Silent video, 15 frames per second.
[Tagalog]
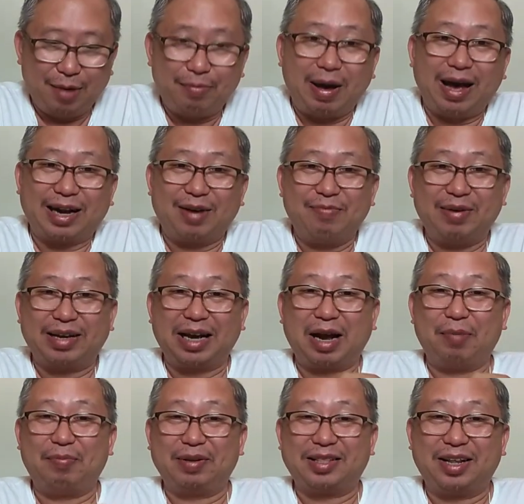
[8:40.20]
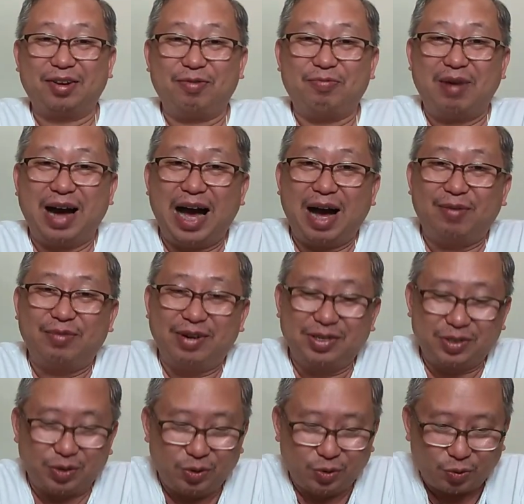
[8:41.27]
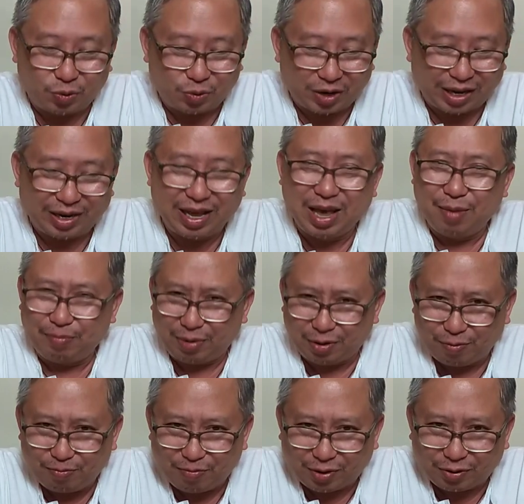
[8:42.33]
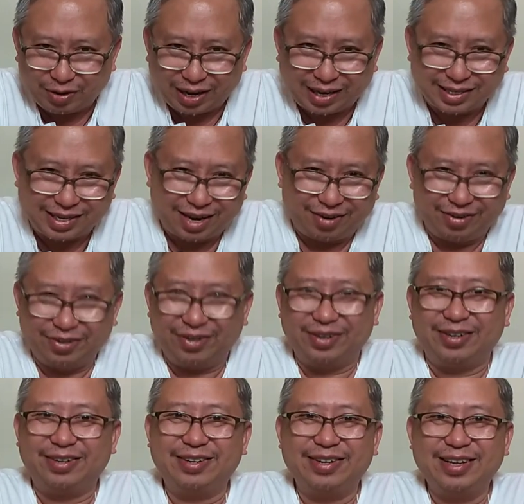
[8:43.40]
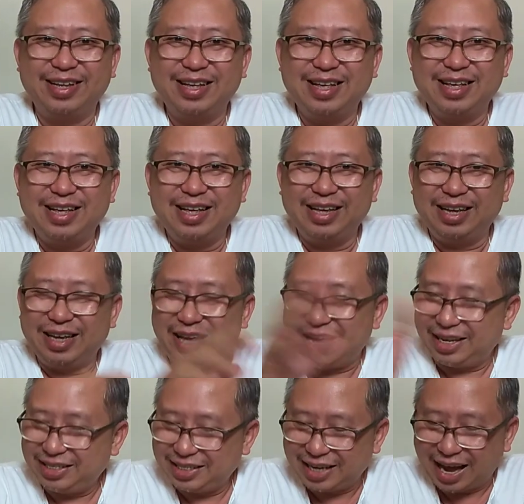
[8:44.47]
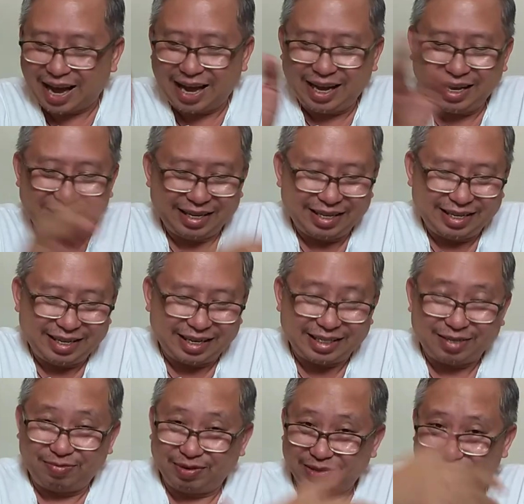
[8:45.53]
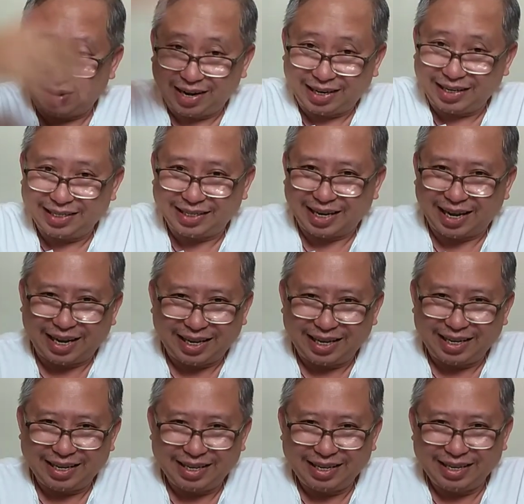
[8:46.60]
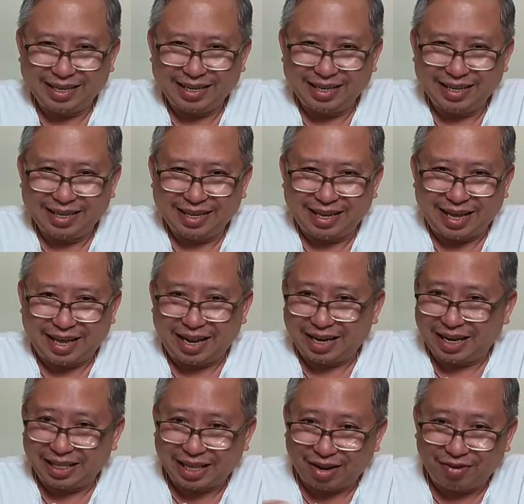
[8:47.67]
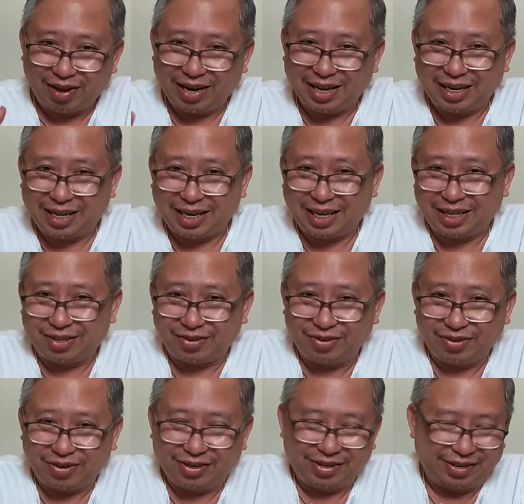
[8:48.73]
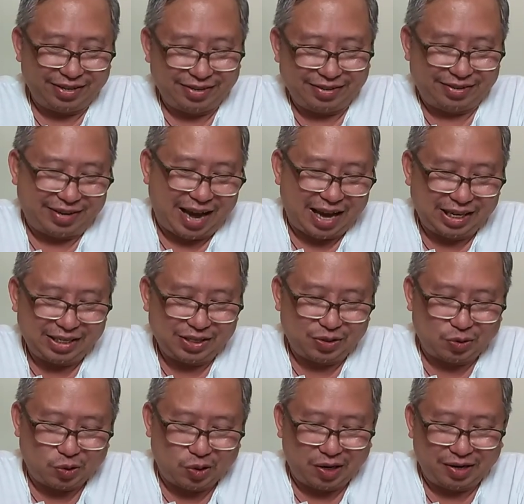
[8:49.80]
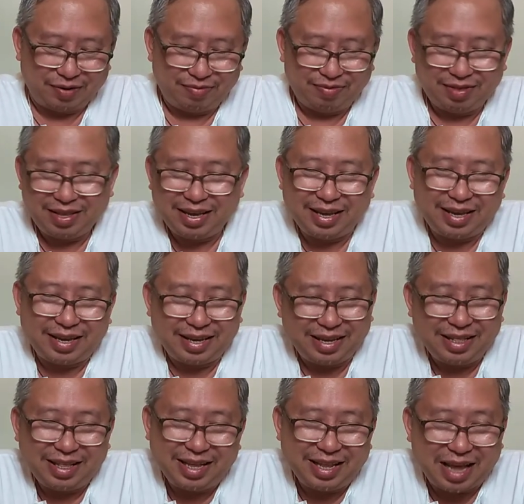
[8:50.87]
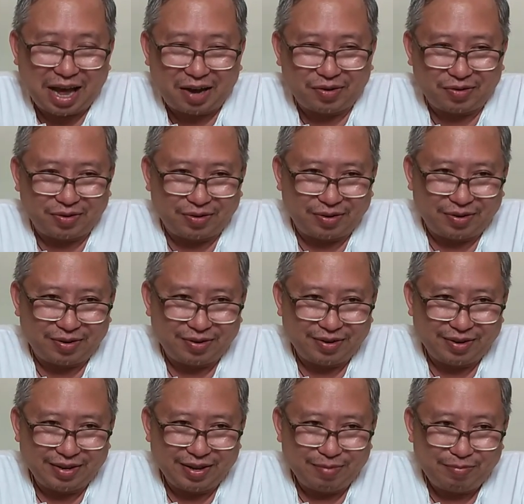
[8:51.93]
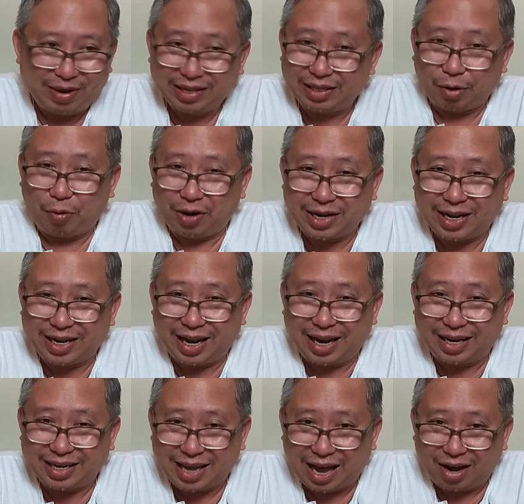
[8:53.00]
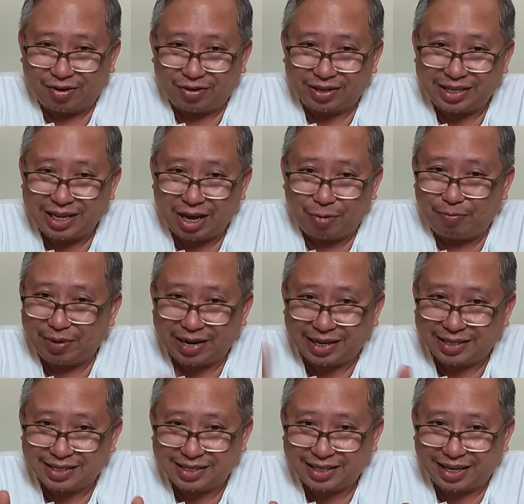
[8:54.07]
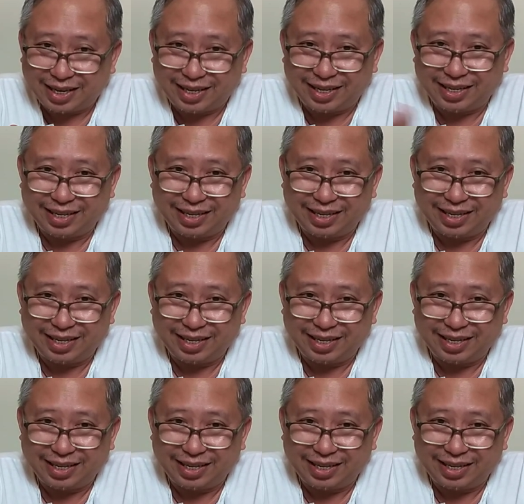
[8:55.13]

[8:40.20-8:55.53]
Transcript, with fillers: Para may karapatan akong manghamon ng suntukan. Pikong-piko na kasi ako noon eh siya, kasi mas malaki siya, eh nakita naman, liit-liit ko noon, high school. Eh, hindi niya ako, pinagtawanan na lang niya ako at hindi ako pinansin.